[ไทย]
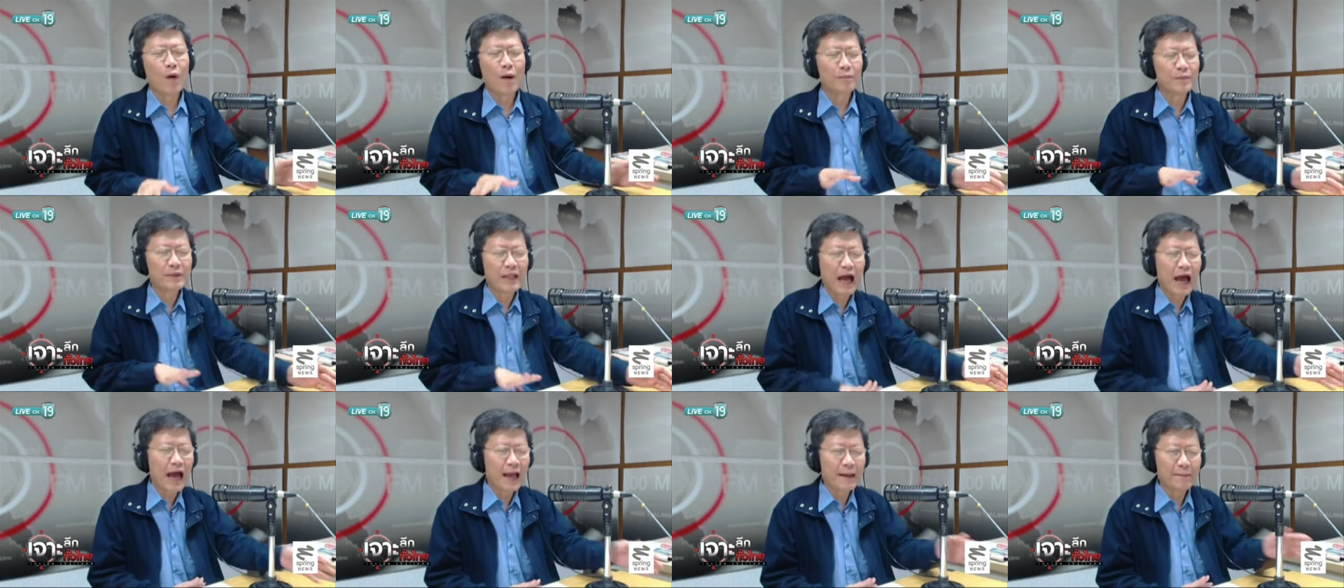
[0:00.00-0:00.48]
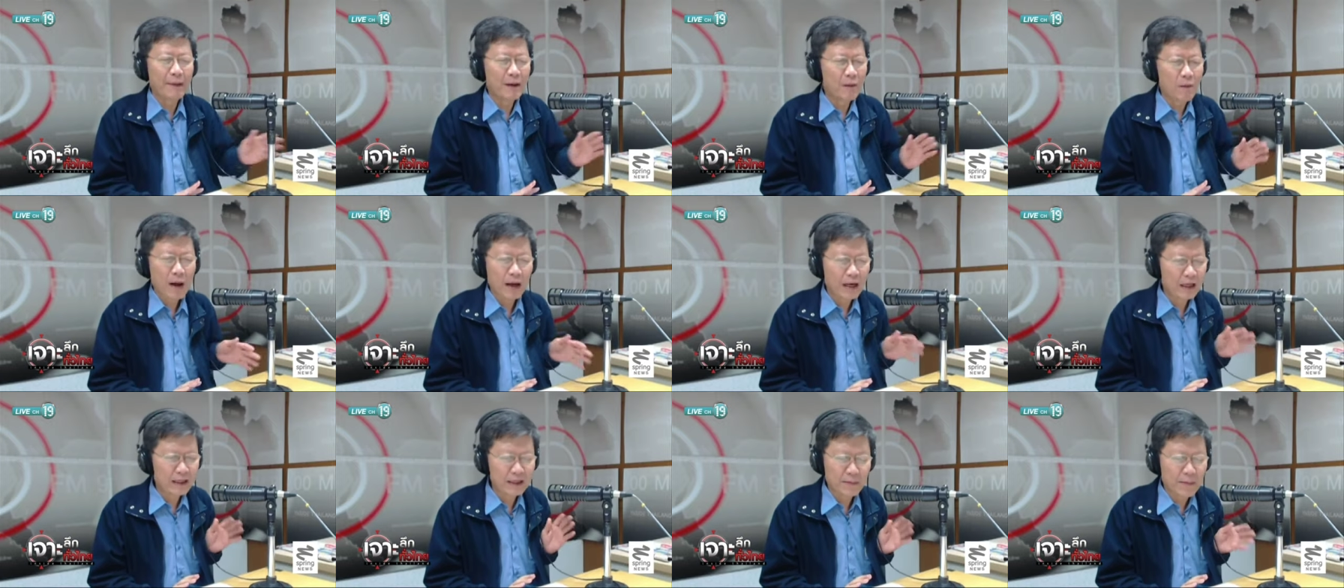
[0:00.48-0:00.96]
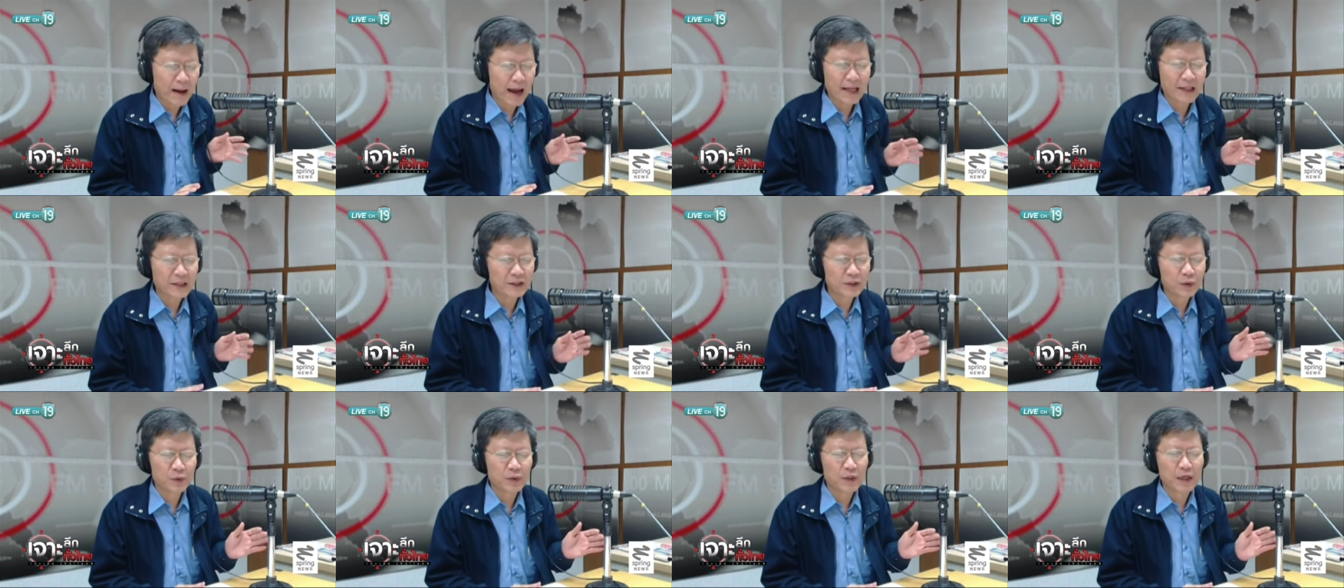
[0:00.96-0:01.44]
นความตายไม่ว่ารัฐบาล
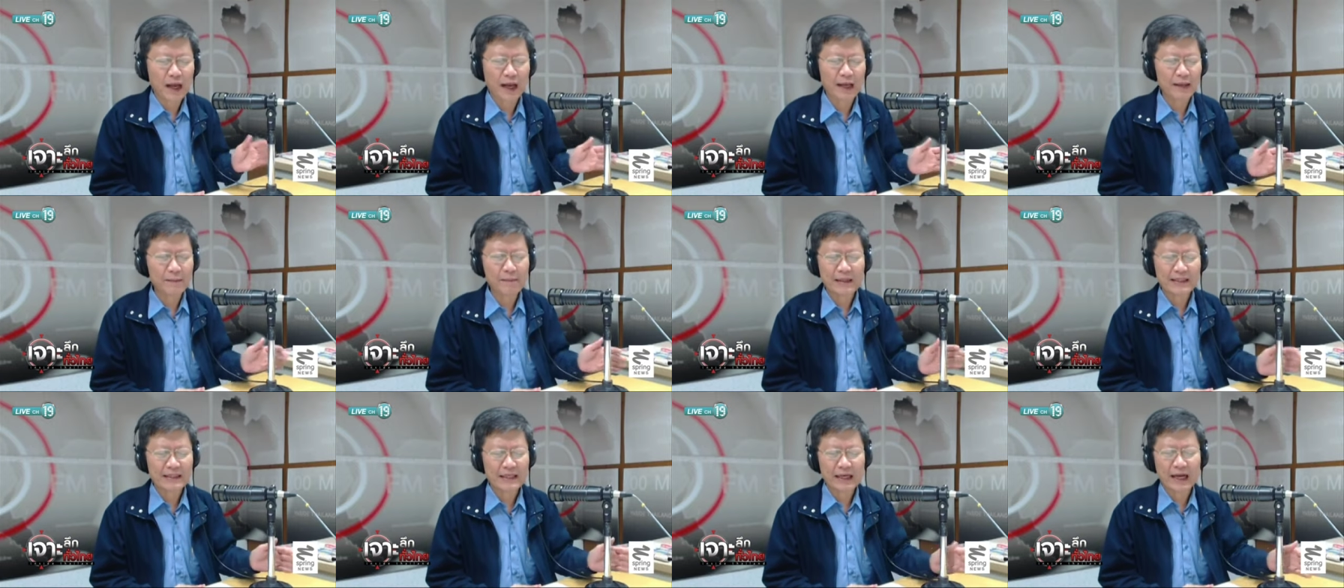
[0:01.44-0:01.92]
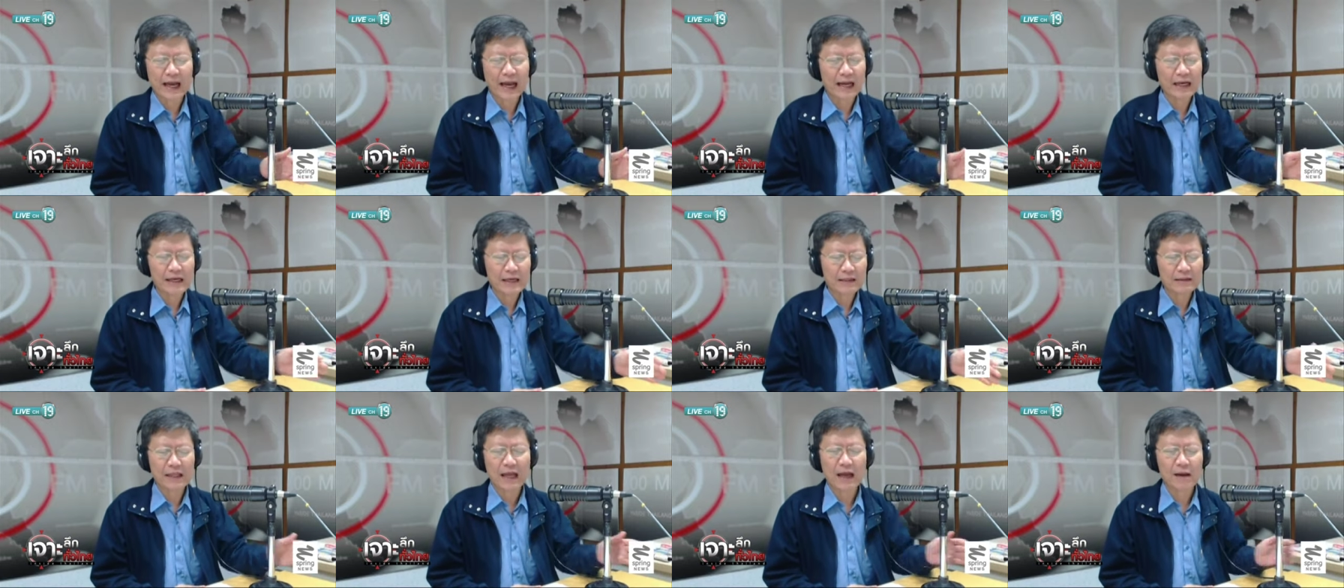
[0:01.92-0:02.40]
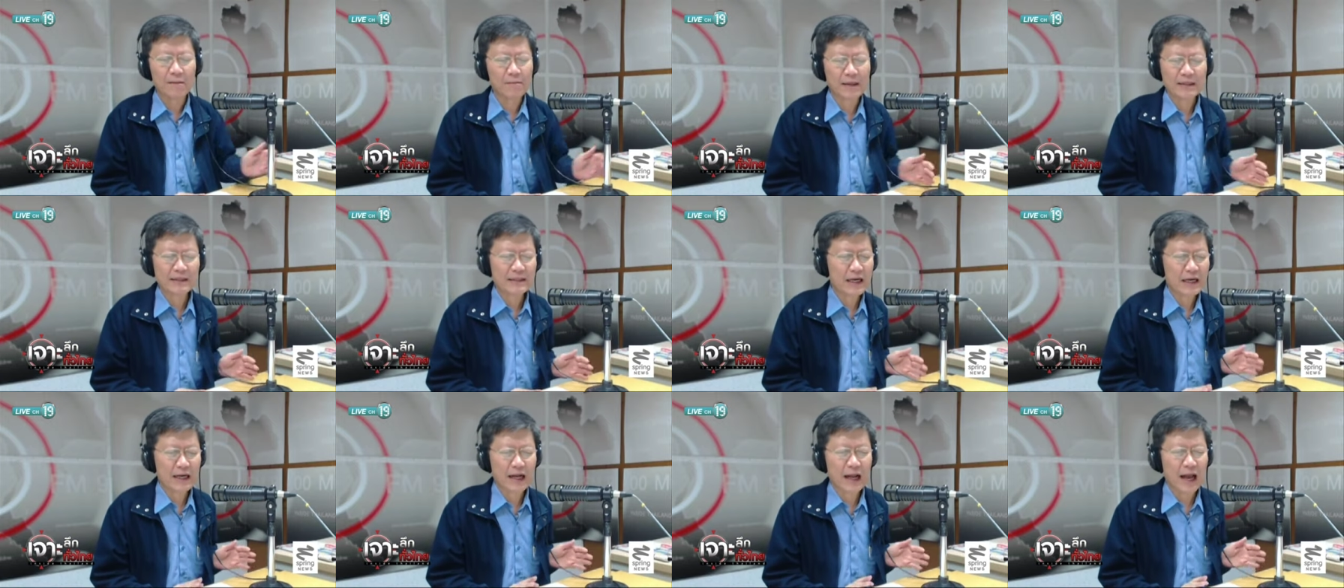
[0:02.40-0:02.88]
ชุดไหนมาจากการเลือกตั้งมา
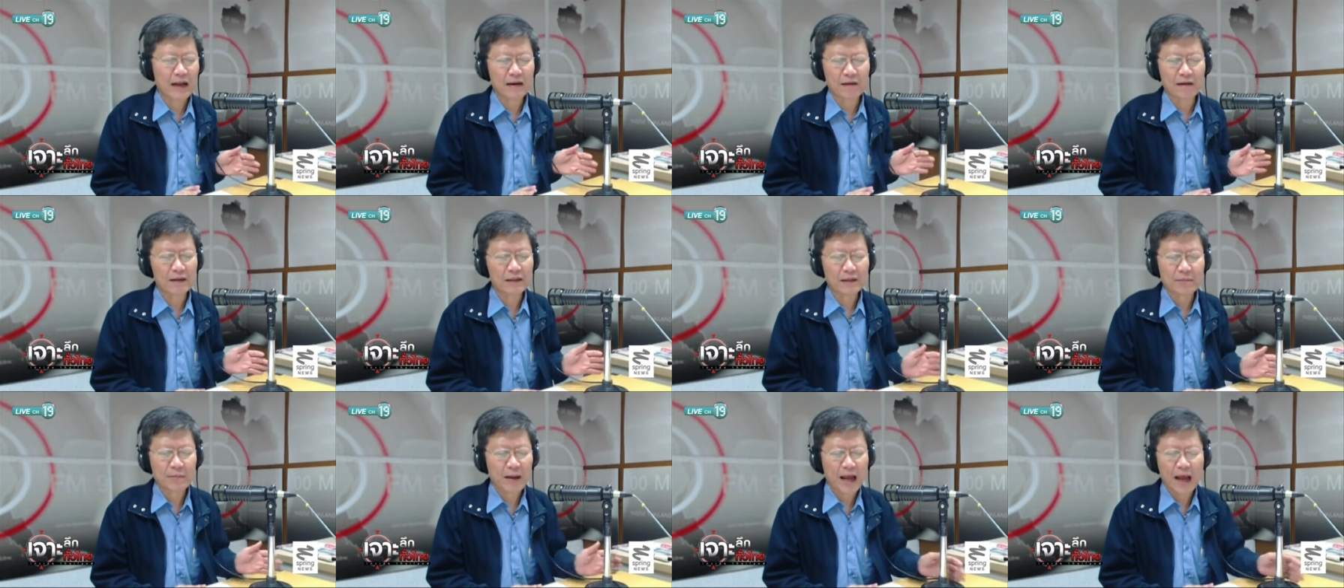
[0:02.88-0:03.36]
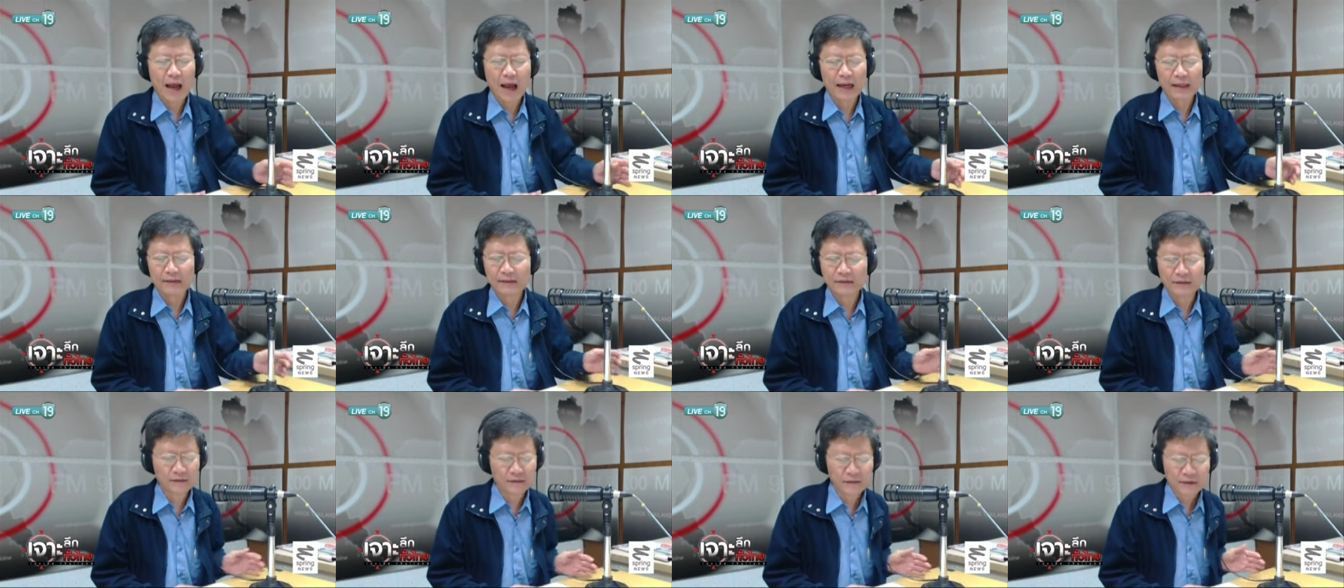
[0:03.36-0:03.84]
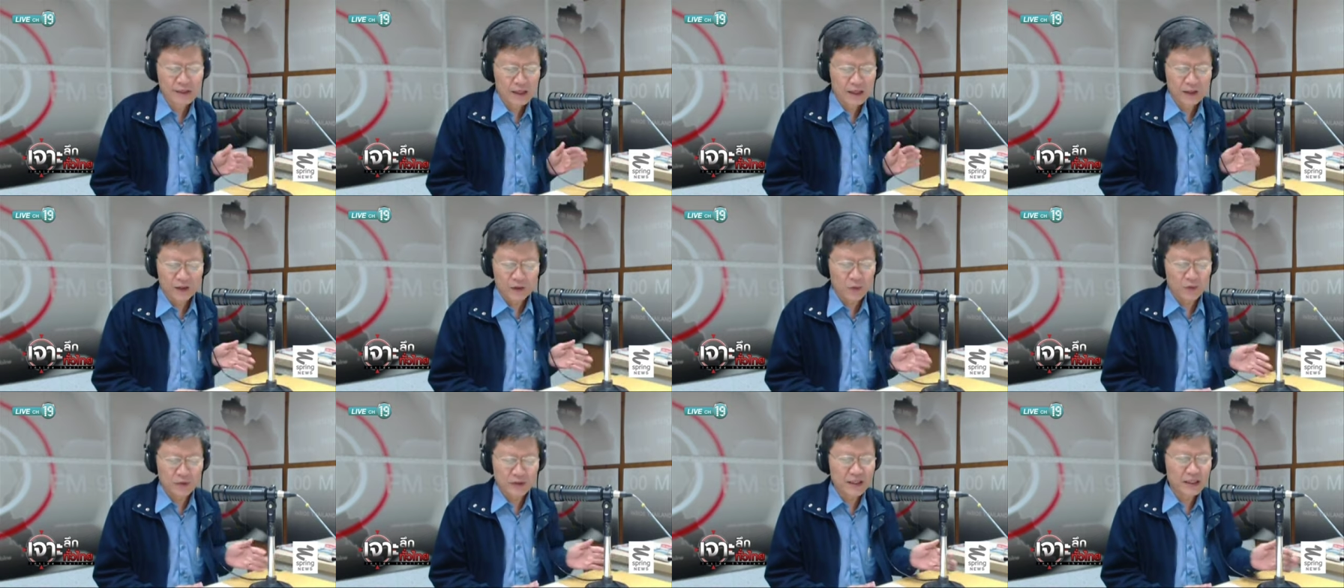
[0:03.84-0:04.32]
จากการรัฐประหาร
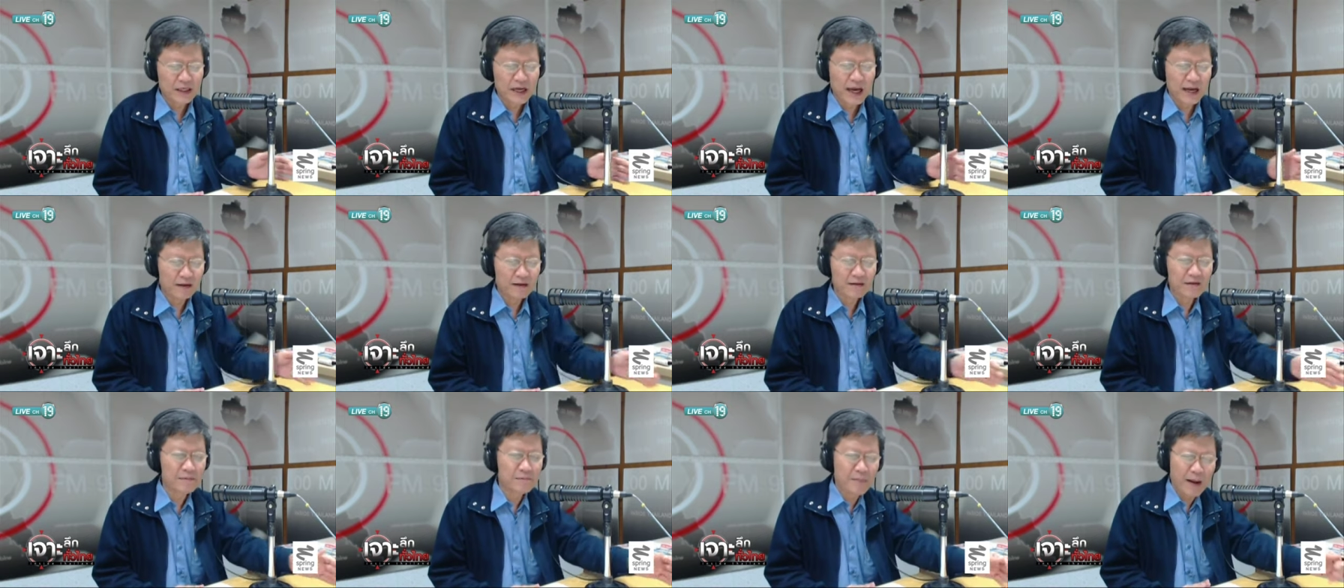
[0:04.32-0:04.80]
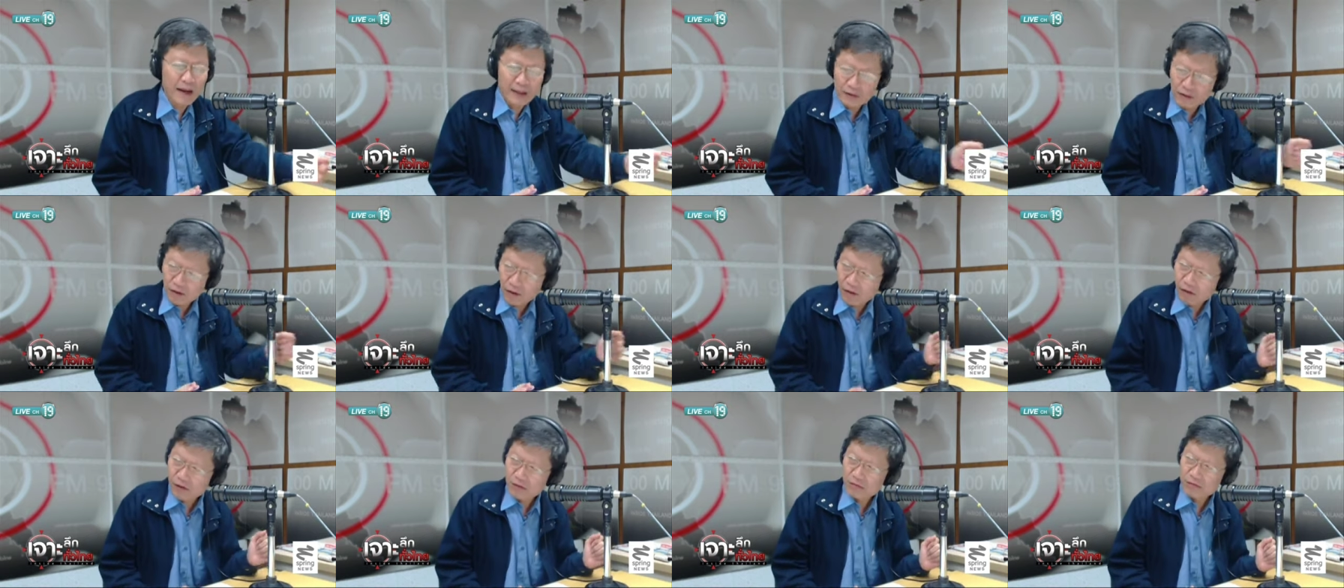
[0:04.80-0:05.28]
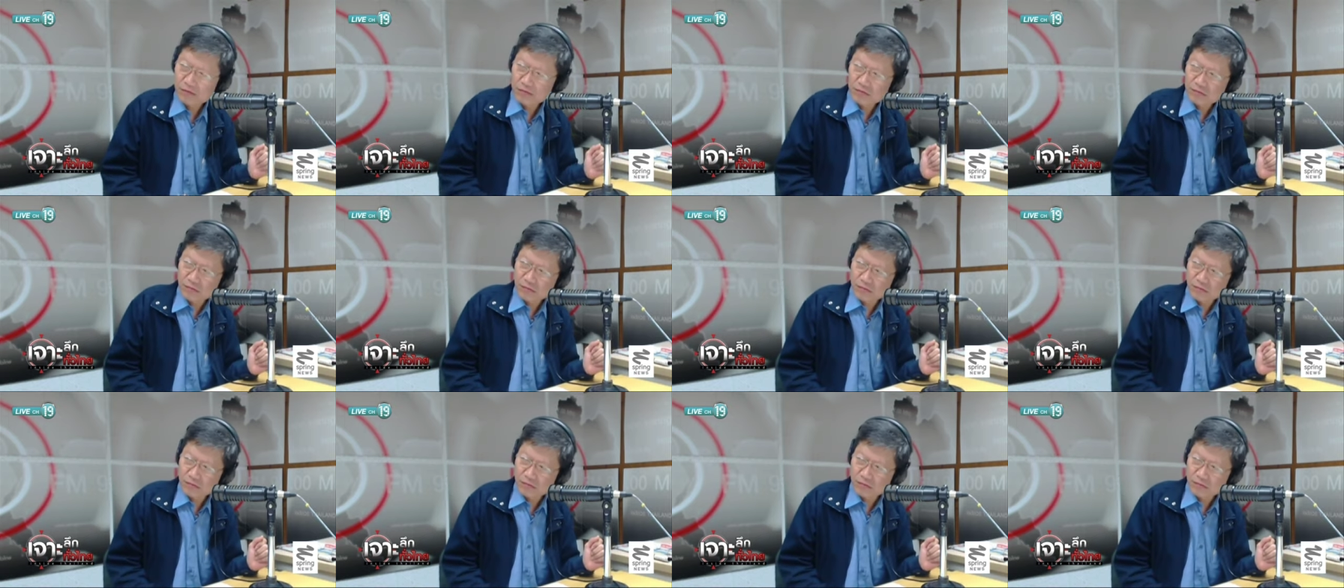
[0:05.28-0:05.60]
ตัวชี้ขาดก็คือปากท้อง